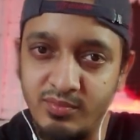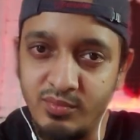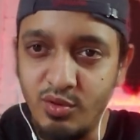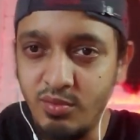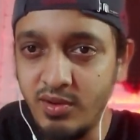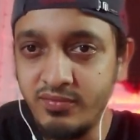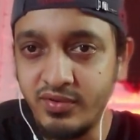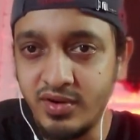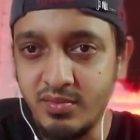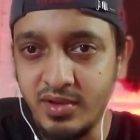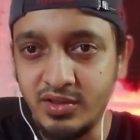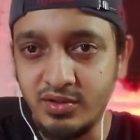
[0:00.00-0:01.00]
মোবাইল
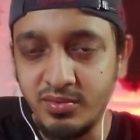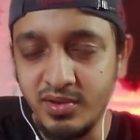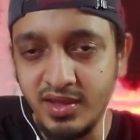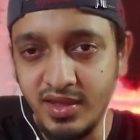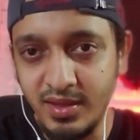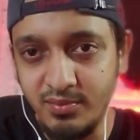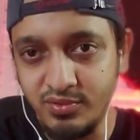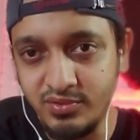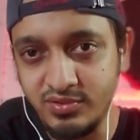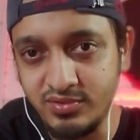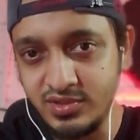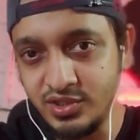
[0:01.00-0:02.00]
ফোনের মাধ্যমে এবং
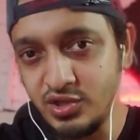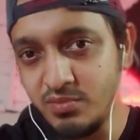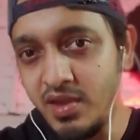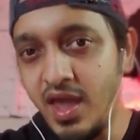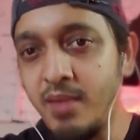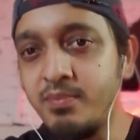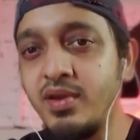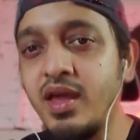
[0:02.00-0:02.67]
যেসব অ্যাপ